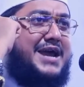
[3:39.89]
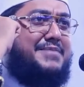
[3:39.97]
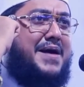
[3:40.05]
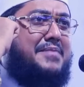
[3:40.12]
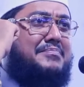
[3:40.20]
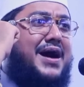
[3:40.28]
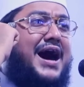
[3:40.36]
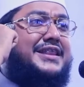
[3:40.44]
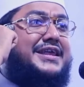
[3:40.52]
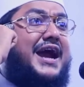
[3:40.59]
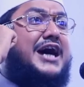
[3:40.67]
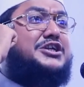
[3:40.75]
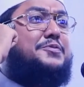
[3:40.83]
ইমাম
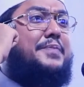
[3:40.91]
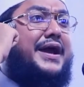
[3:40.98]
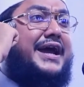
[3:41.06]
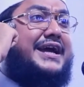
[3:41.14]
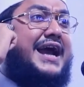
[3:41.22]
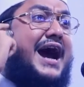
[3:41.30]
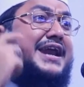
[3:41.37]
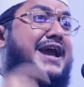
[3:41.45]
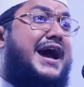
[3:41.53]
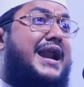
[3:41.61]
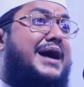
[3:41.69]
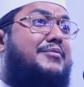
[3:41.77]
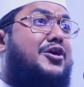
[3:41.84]
মাহাদি আসবে
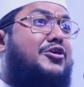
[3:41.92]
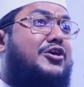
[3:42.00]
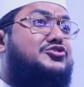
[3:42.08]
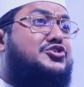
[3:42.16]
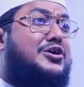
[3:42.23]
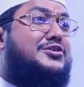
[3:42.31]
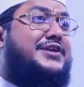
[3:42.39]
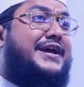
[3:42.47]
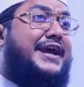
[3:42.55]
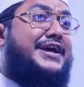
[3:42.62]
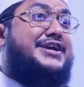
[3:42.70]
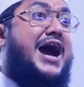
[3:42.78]
কারিয়া নামক অঞ্চল থেকে